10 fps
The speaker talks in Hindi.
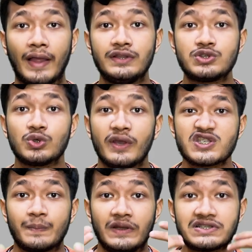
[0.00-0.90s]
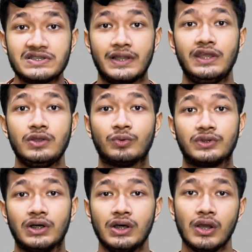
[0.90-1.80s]
एंड जो एक्सप्रेस नहीं
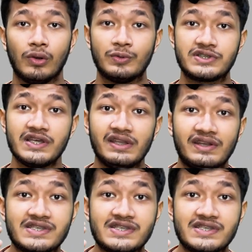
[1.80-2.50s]
होता उसे